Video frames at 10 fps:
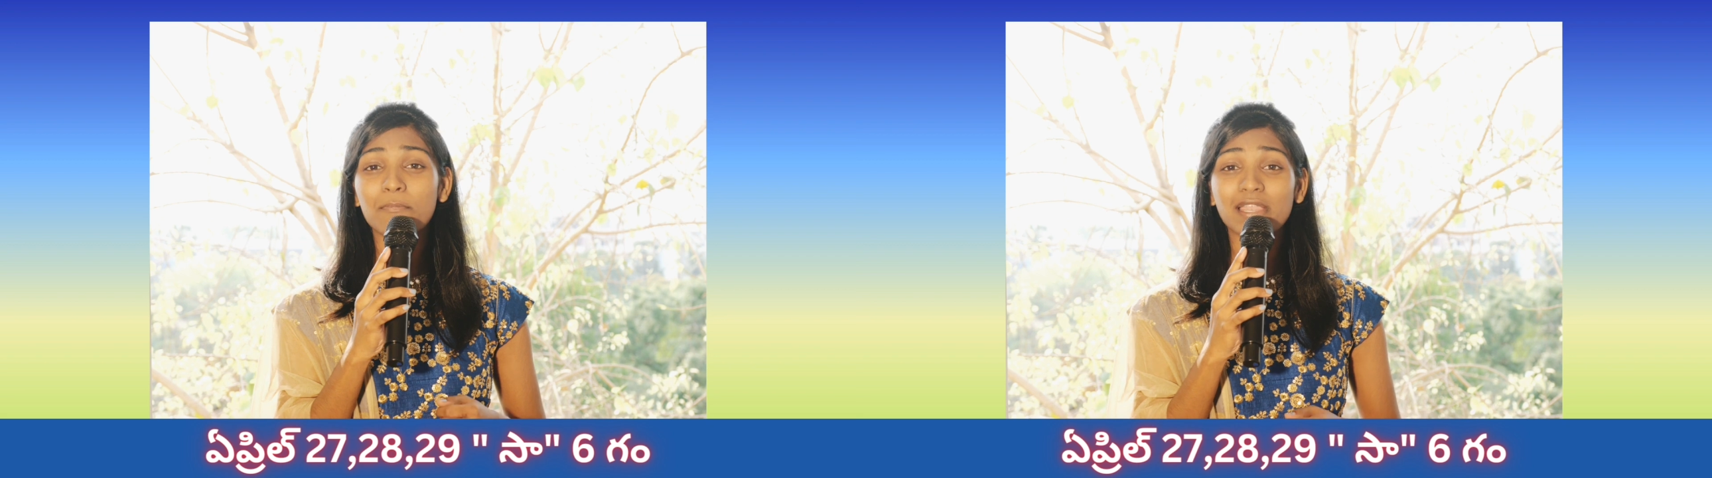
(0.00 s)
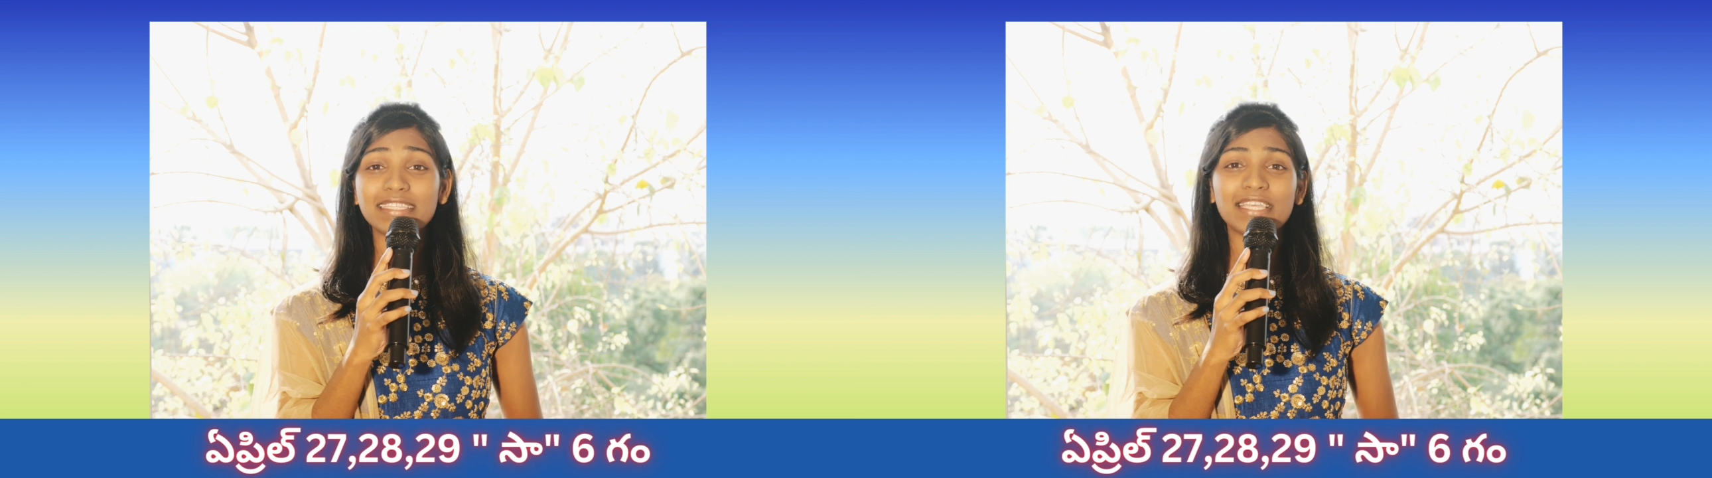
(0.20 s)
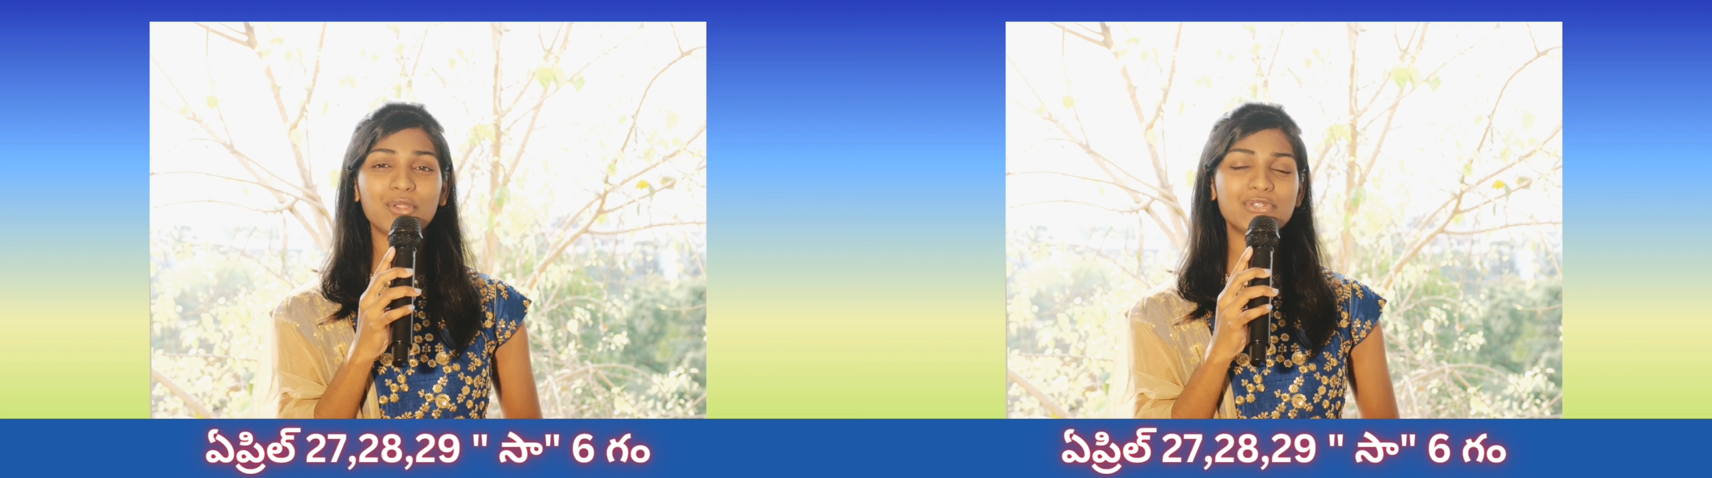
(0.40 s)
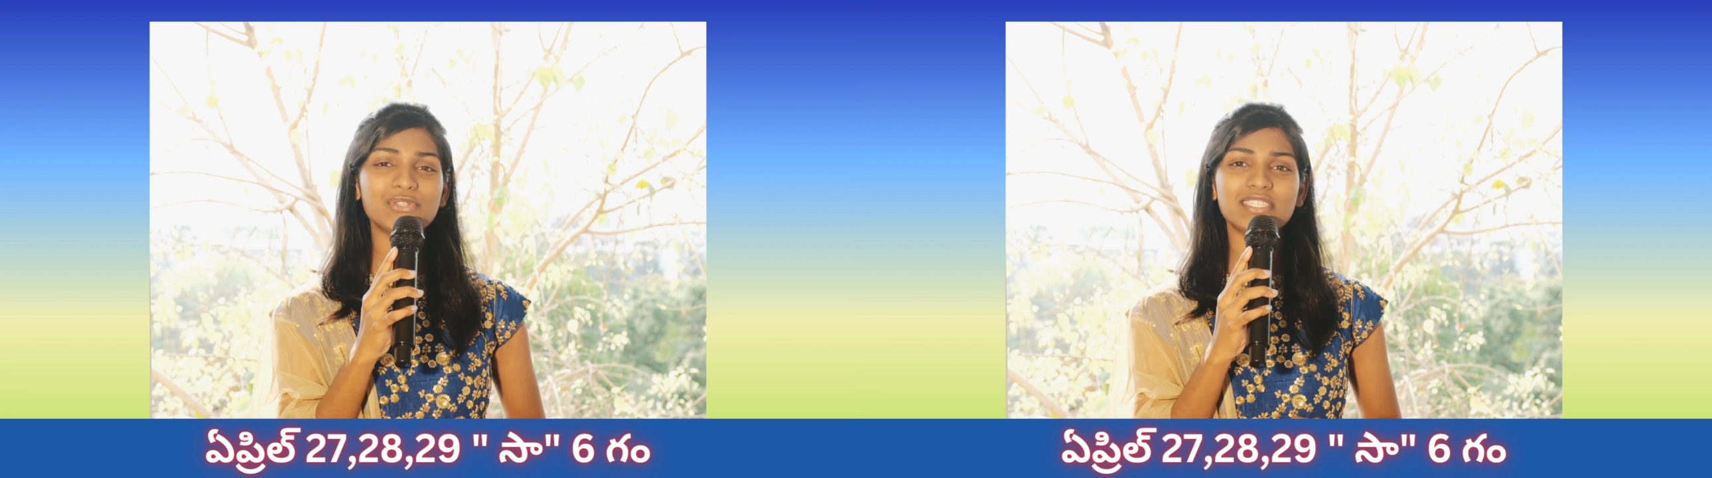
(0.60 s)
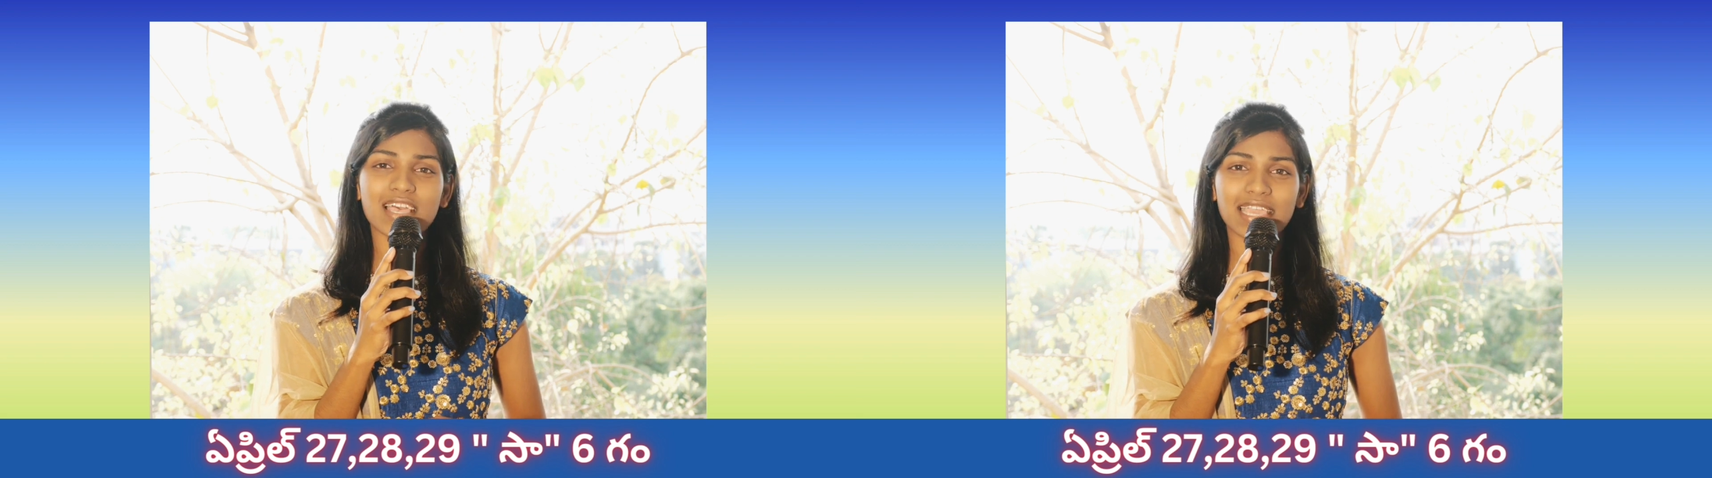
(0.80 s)

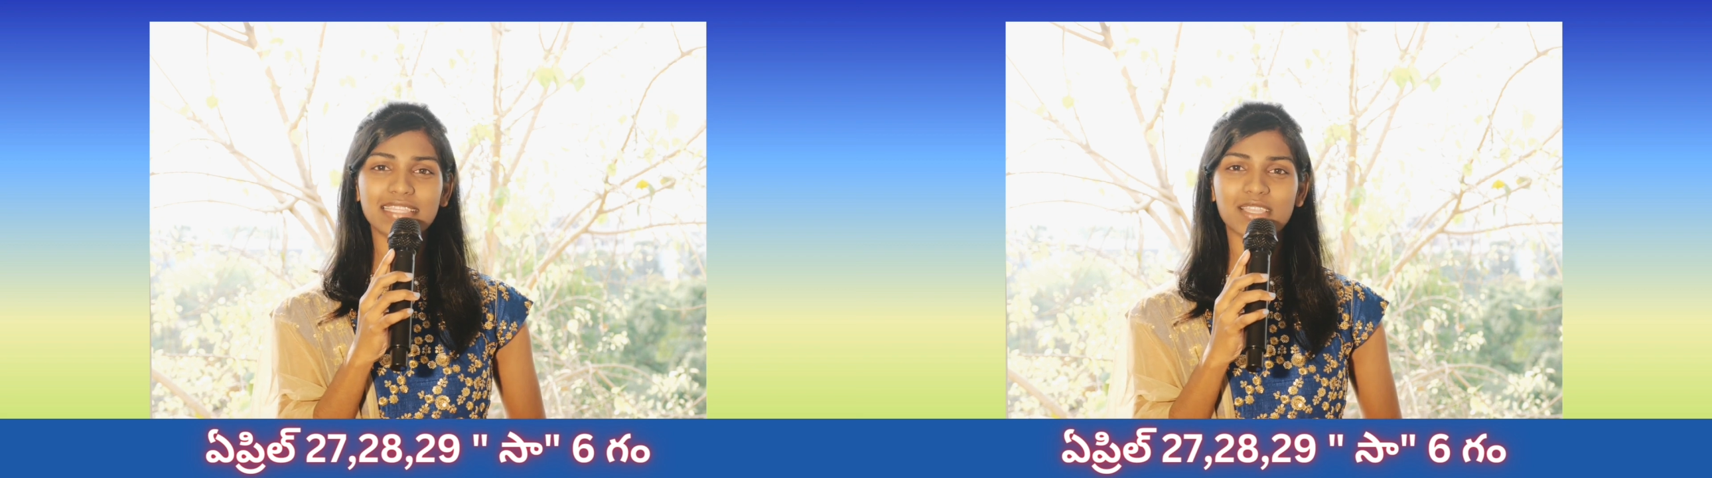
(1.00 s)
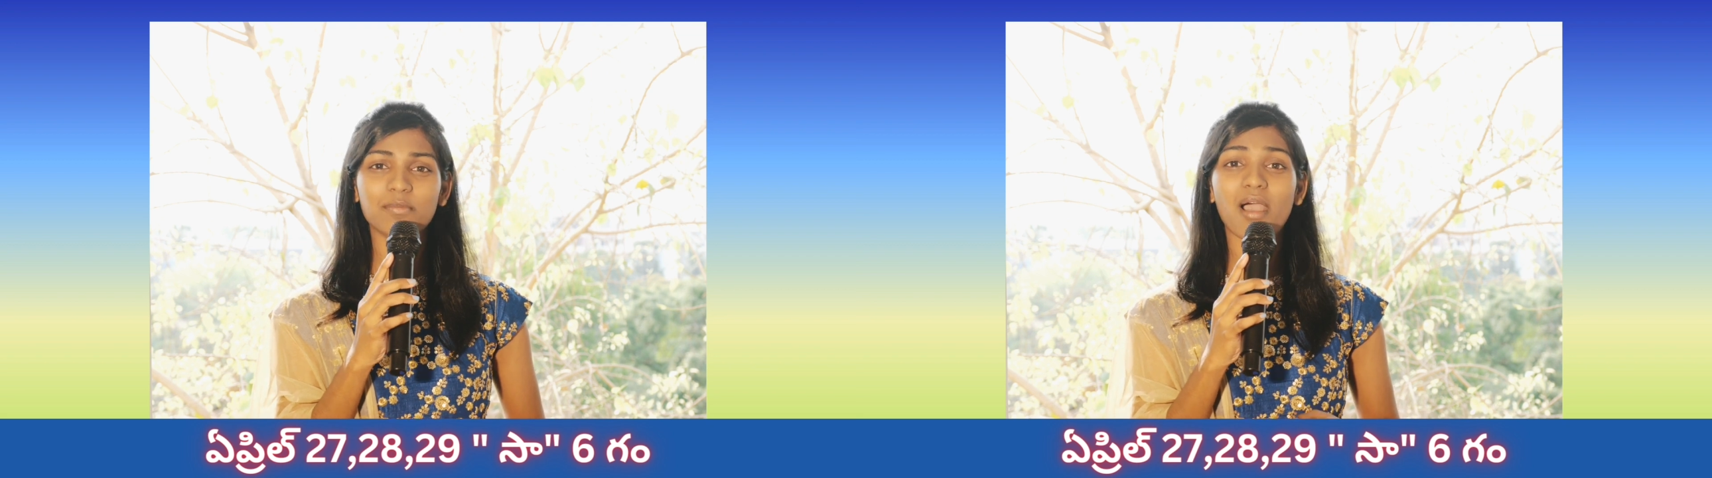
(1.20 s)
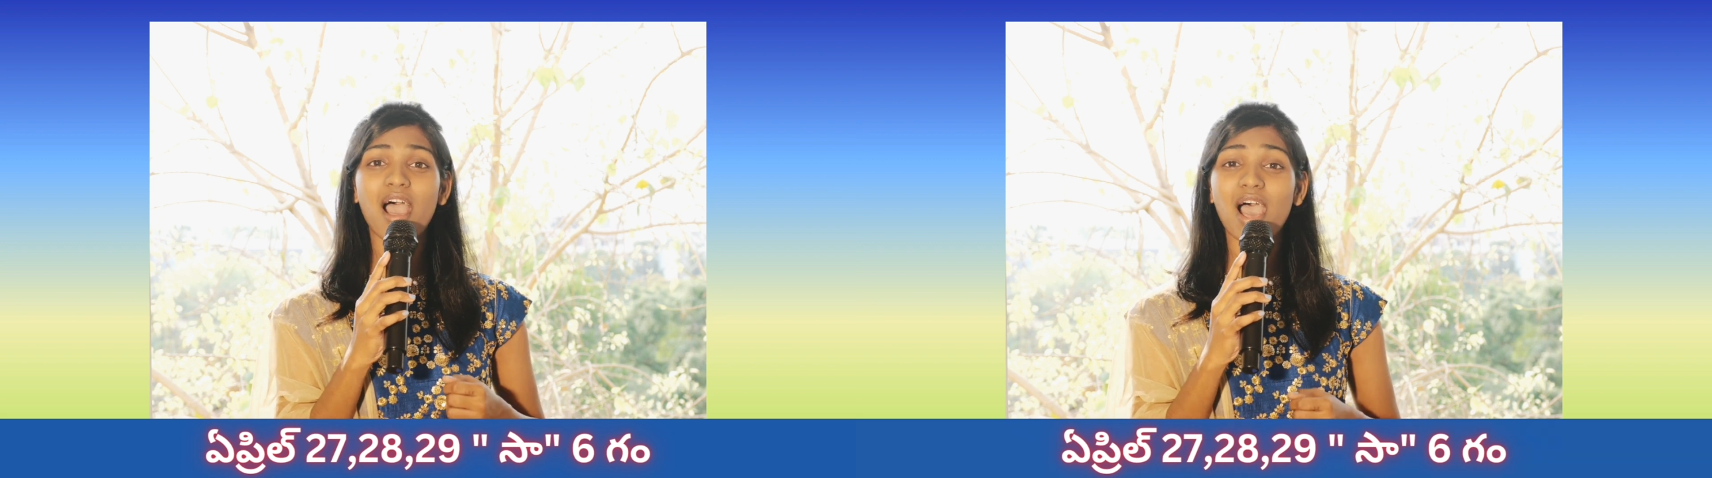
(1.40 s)
ప్రతిరోజు సాయంత్రం